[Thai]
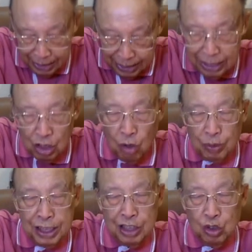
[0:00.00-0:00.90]
สื่อของพ
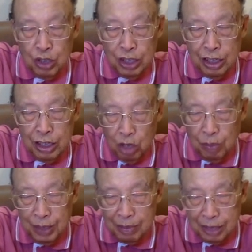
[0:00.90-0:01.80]
ระเยซูคริสต์เจ้า คือพ
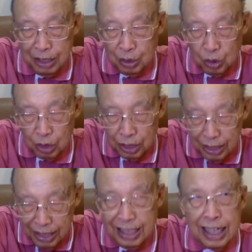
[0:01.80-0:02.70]
ระนามสื่อ
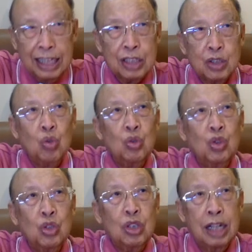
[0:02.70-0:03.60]
ยิ่งใหญ่สูง
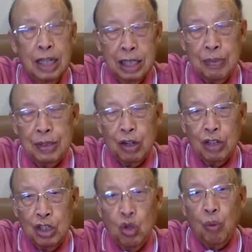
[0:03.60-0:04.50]
สุดที่พระเจ้า
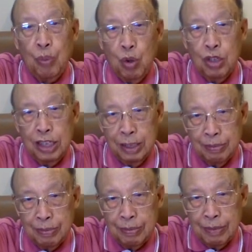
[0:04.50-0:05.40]
ได้ยกพงขึ้น
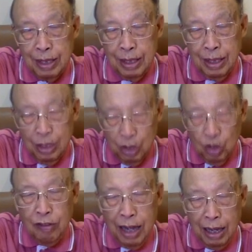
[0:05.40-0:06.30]
จนว่า